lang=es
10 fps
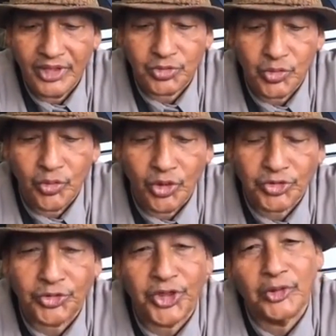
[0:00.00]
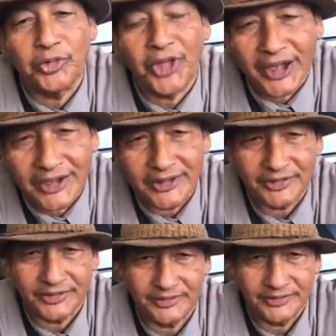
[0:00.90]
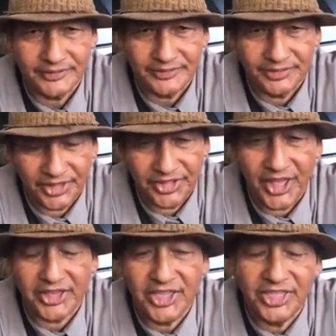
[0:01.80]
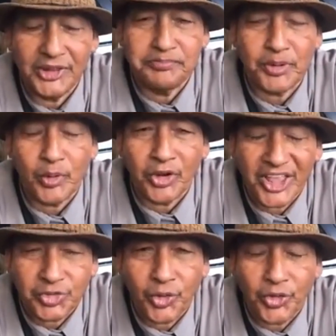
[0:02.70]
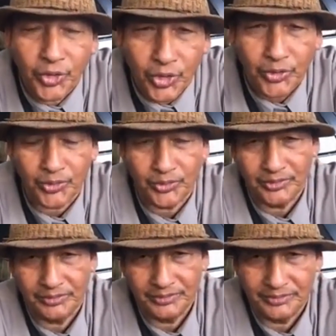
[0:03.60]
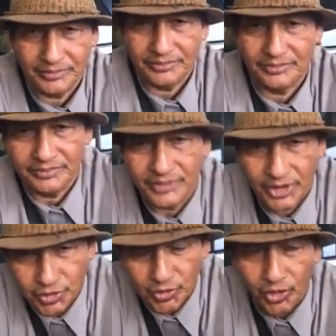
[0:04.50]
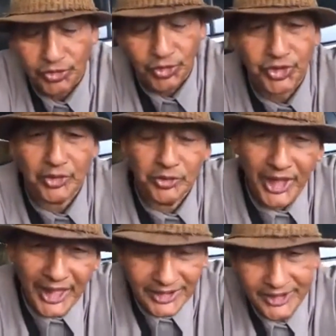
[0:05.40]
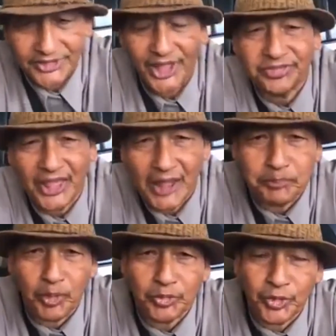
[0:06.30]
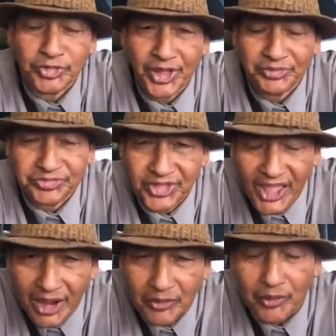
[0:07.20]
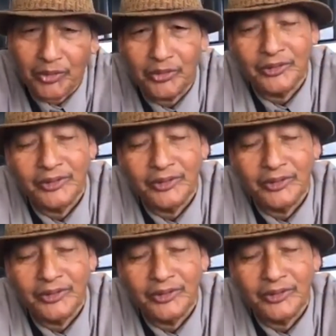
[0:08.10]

Es un gozo saludarles desde aquí del Progreso y Oro. Es un gozo saludarles. Ya está el apóstol Santiago